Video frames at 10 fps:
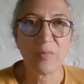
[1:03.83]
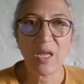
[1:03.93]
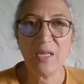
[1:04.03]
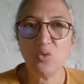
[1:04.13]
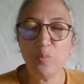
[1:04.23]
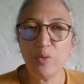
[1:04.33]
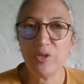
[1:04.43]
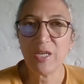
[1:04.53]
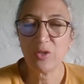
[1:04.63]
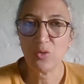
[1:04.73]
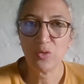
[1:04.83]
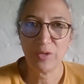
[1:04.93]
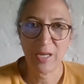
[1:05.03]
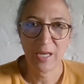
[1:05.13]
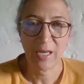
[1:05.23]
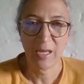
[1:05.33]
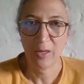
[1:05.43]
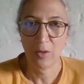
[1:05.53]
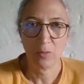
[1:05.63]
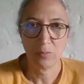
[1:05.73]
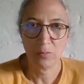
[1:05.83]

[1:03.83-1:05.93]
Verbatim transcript: es un proyecto de